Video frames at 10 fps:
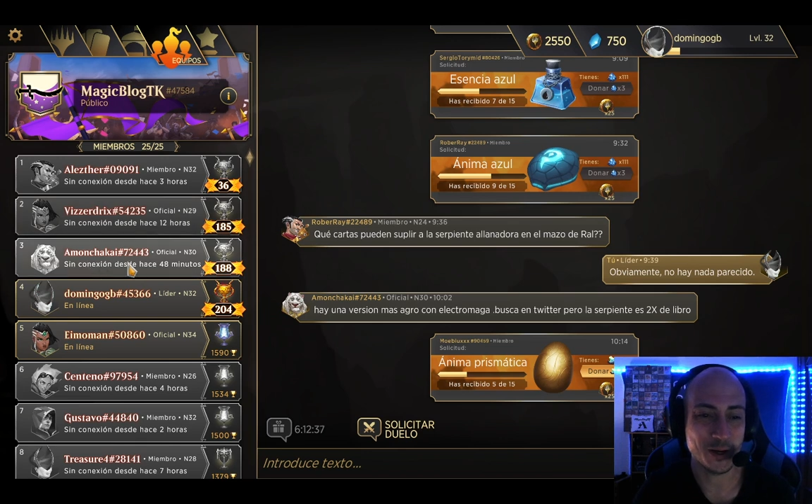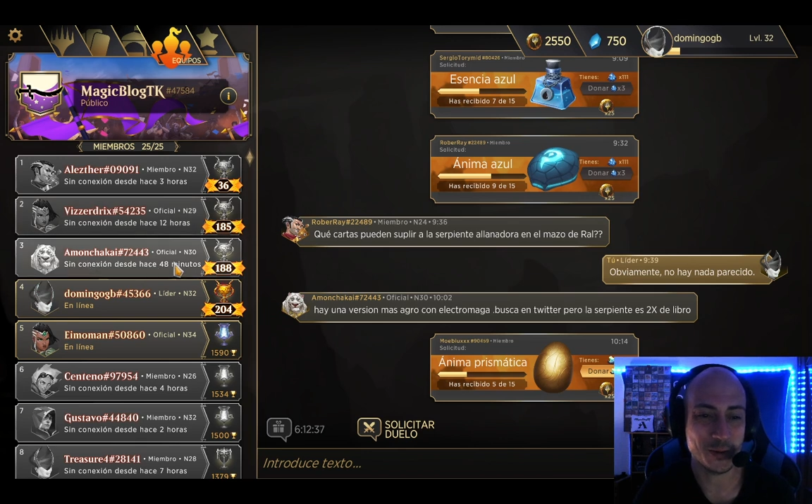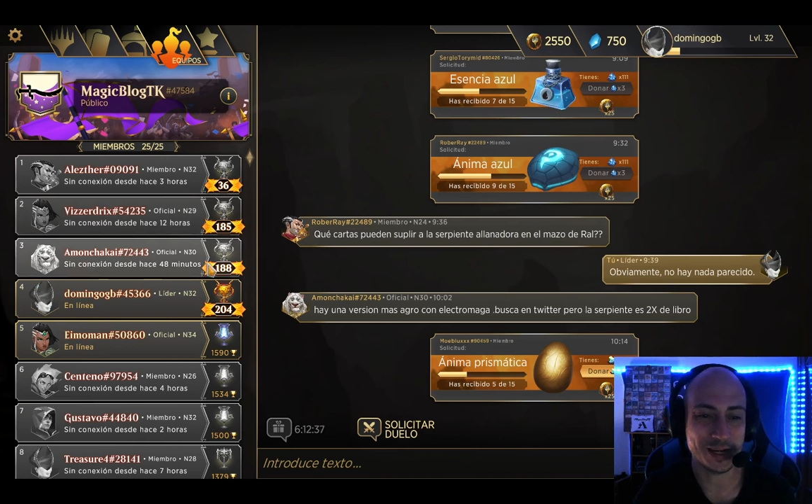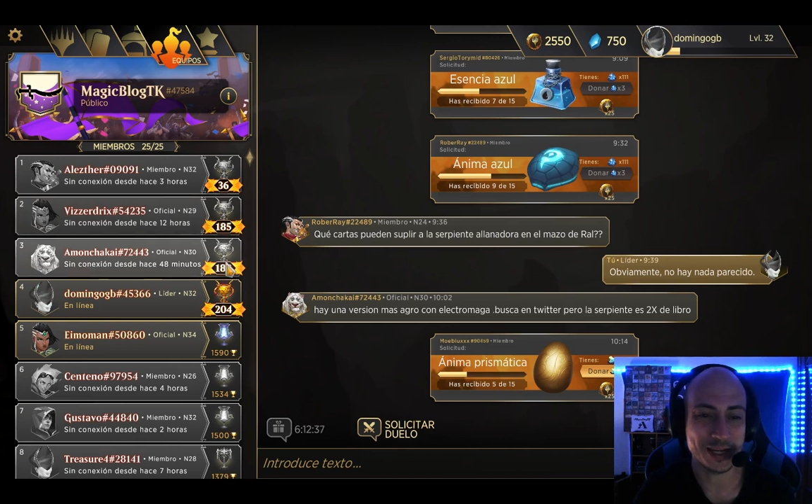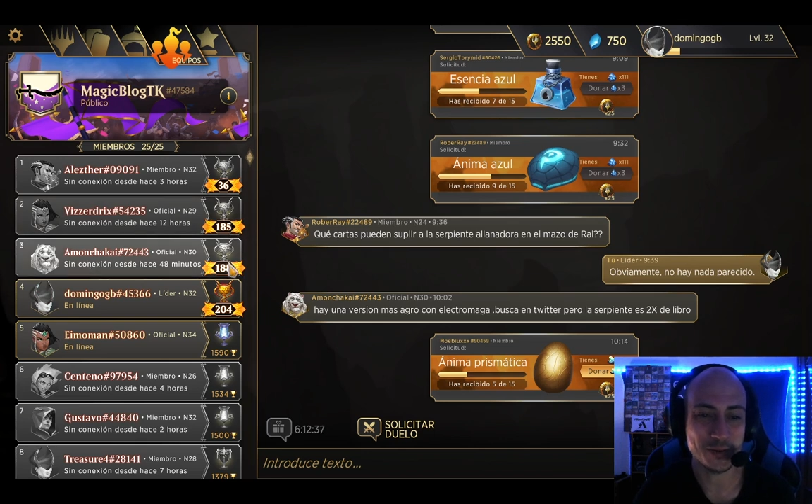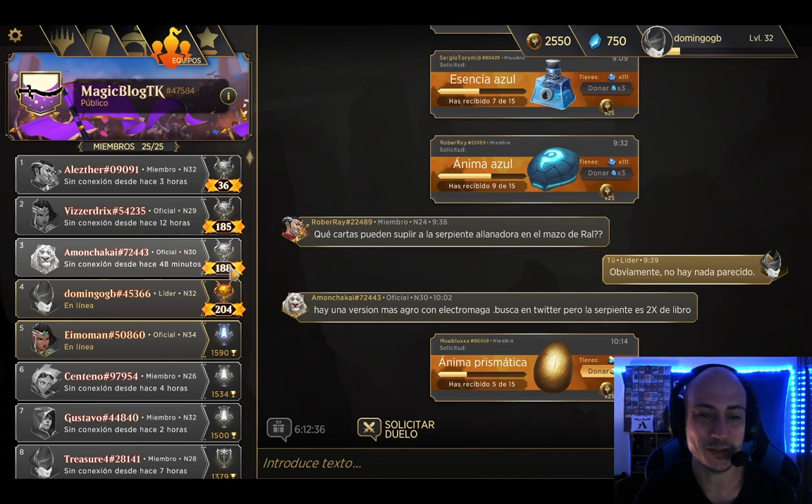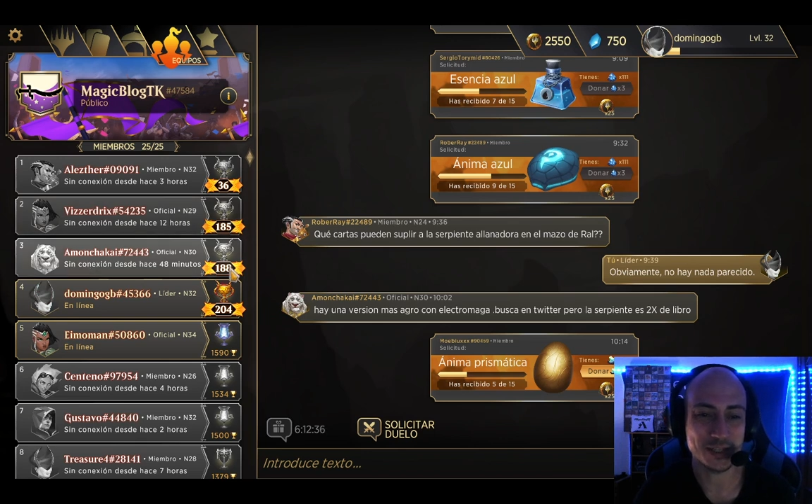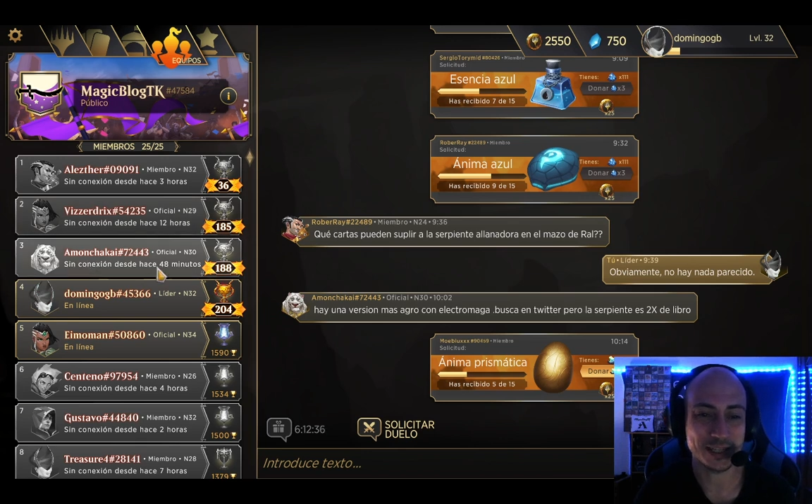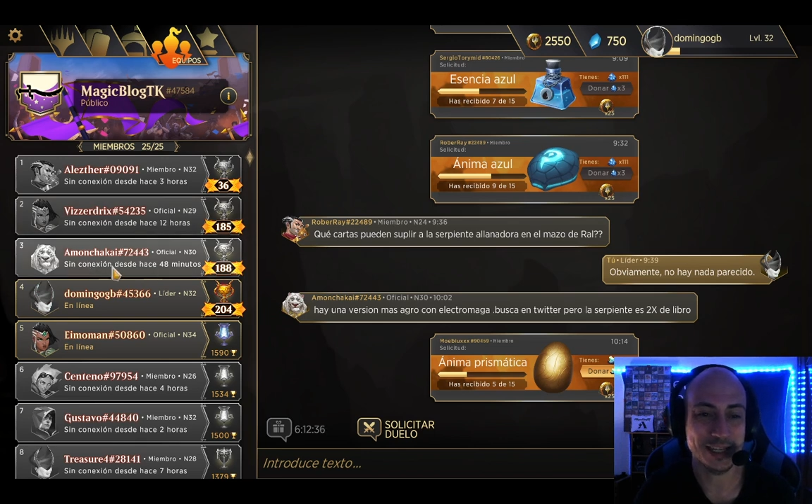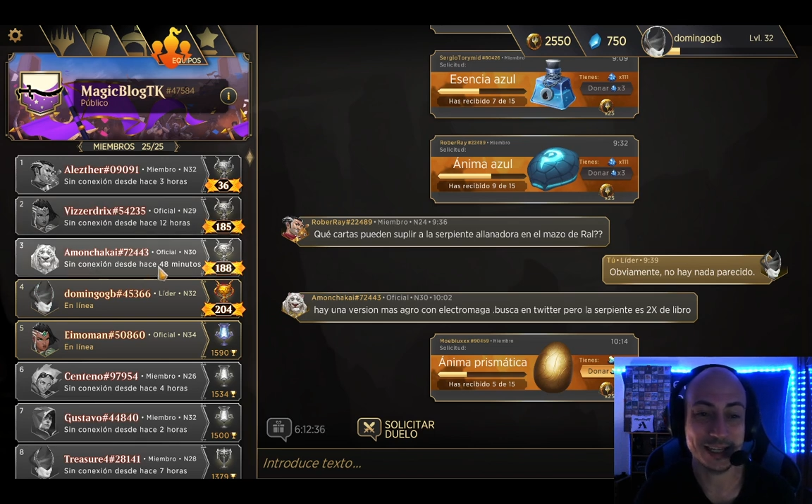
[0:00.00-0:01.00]
al igual que a
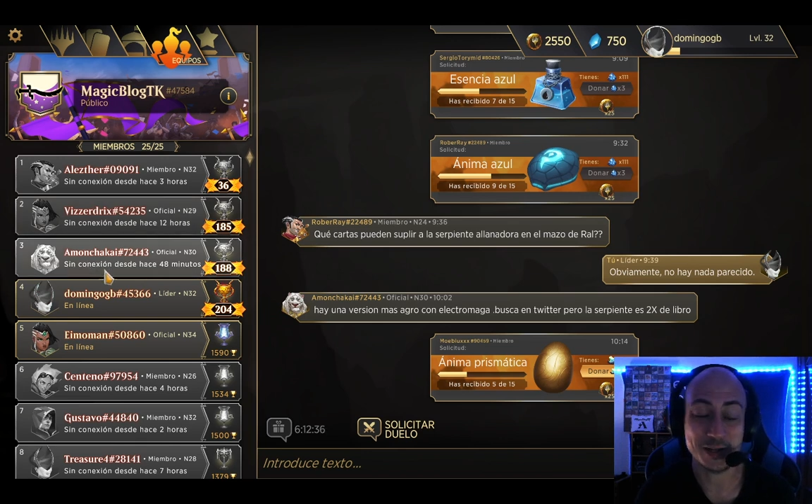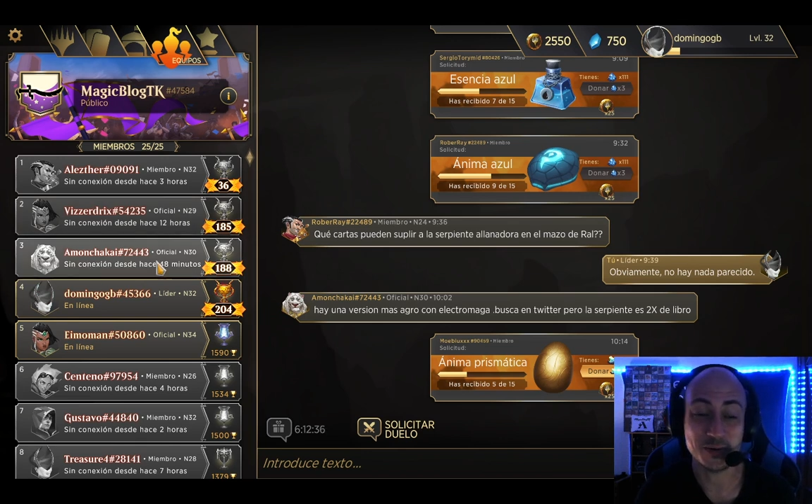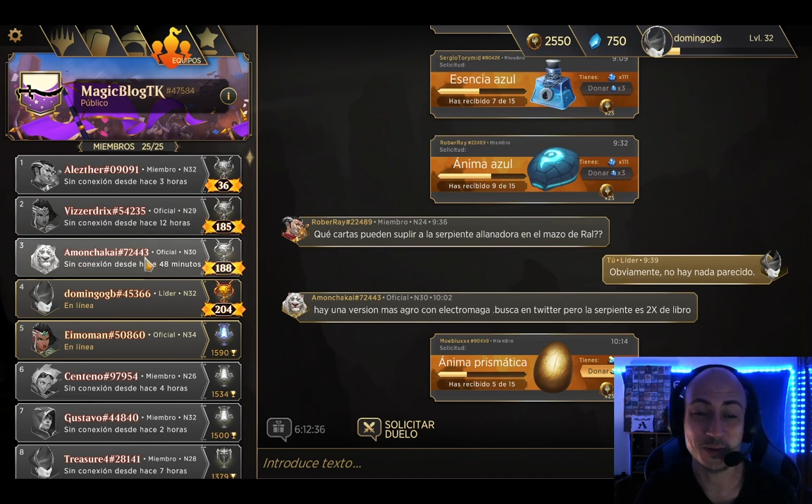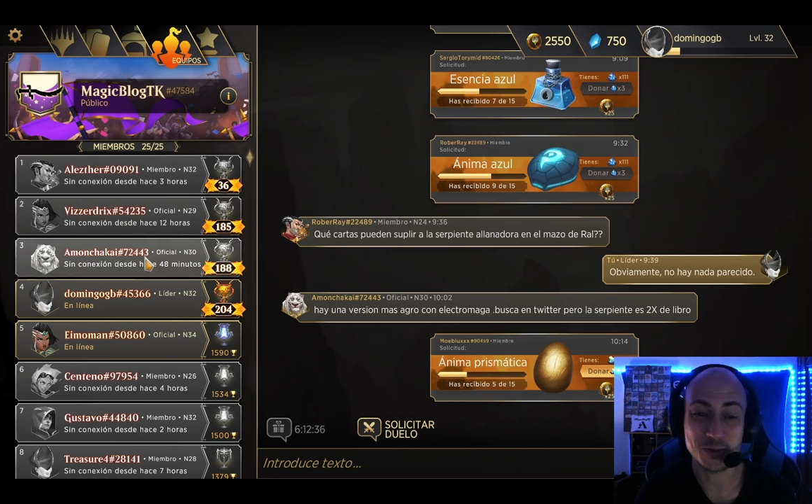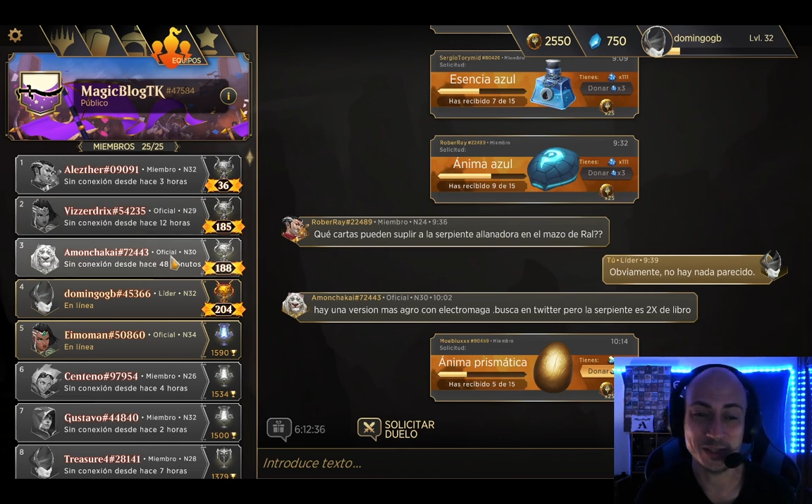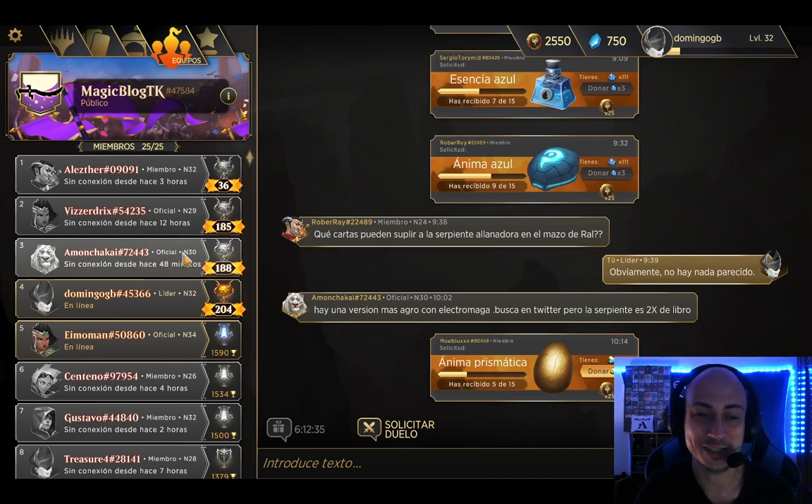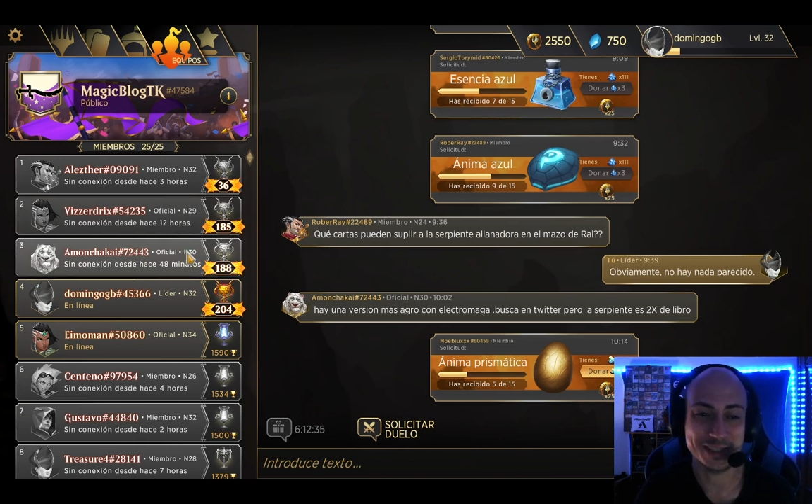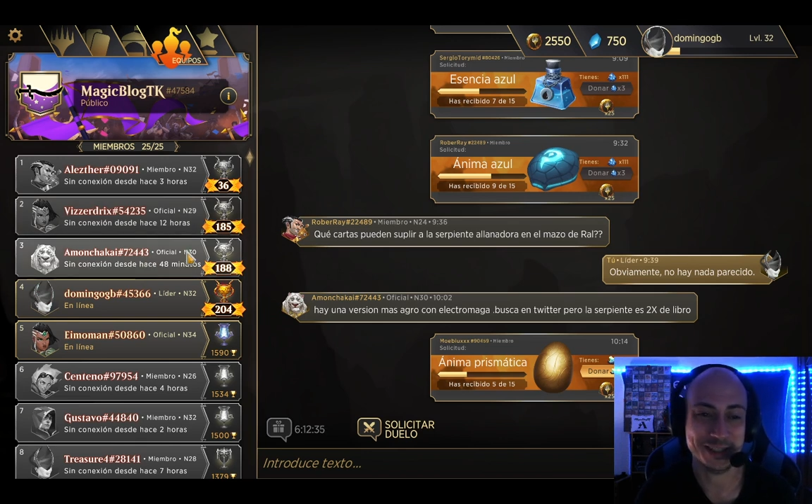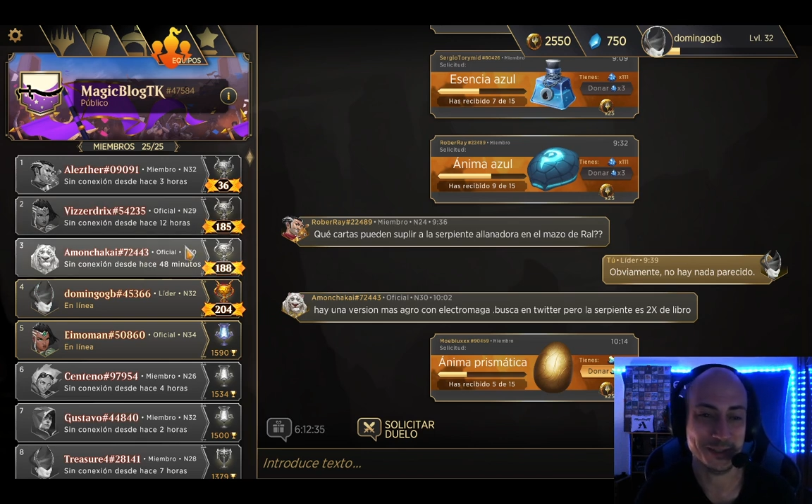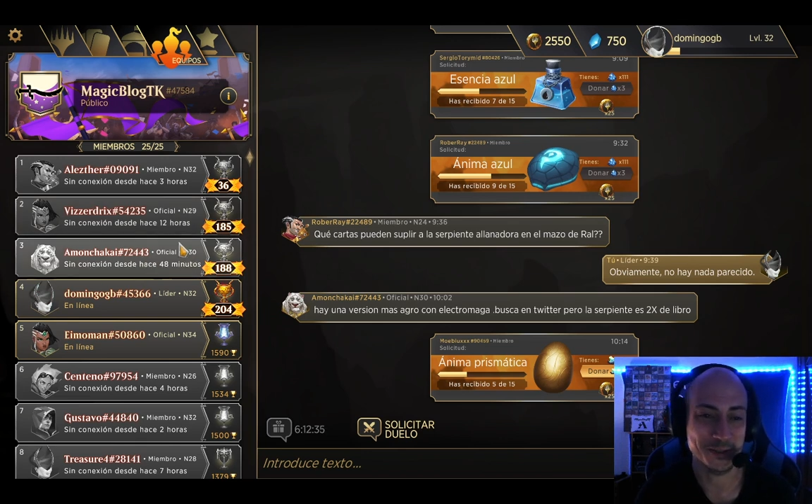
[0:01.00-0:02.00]
Monchakai, que llegó mucho antes
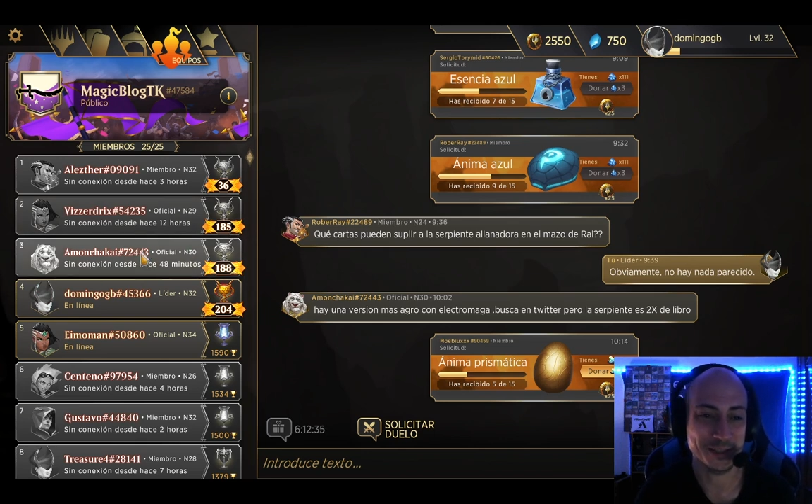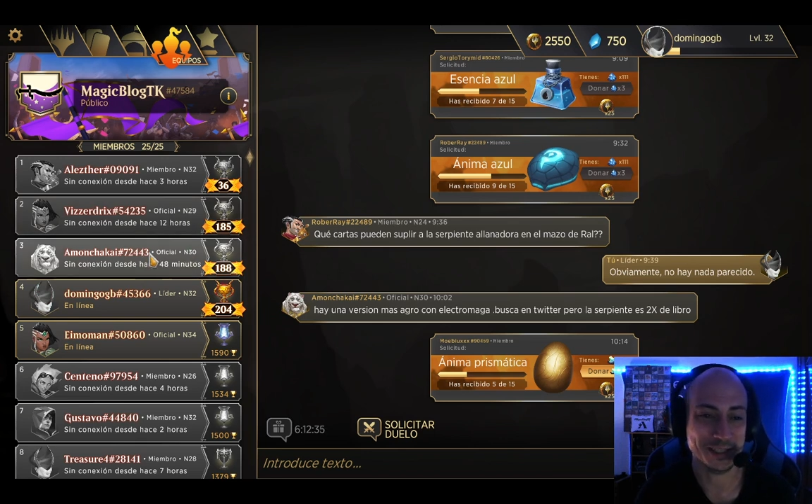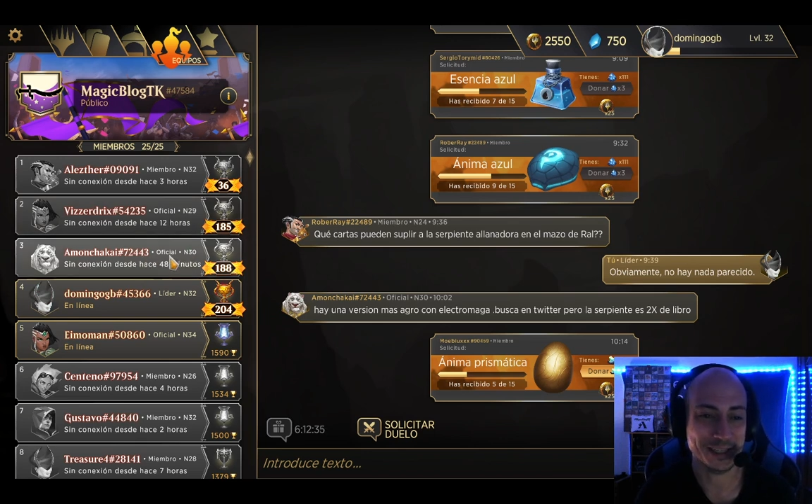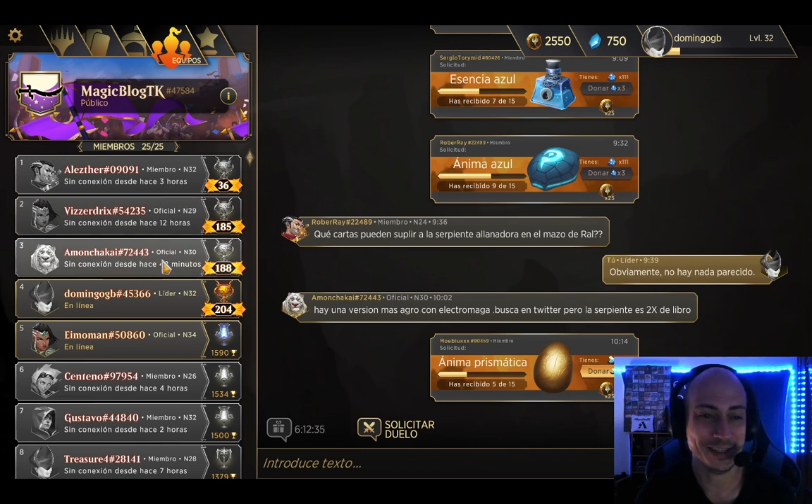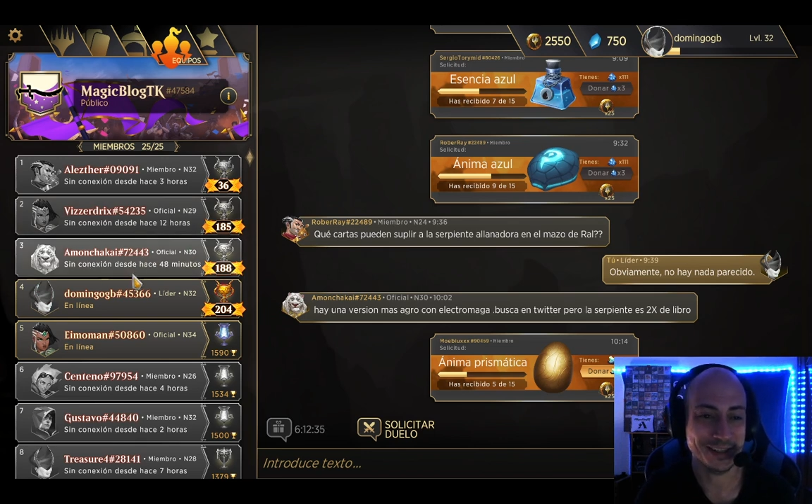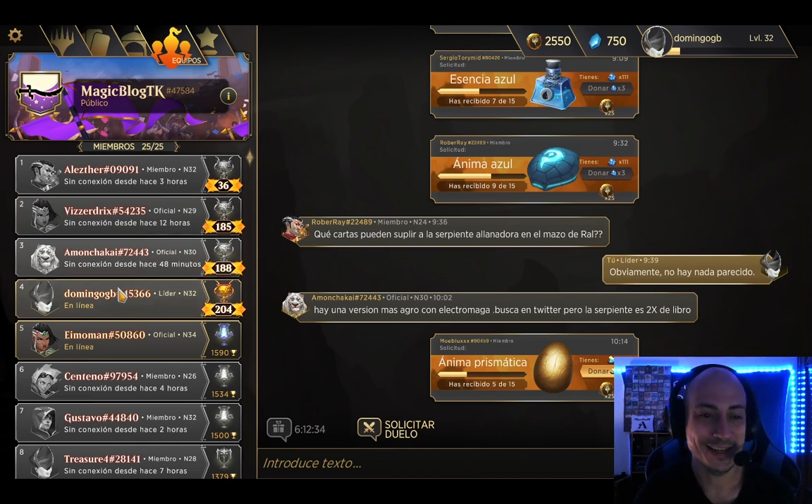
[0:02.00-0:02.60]
que yo, que crack.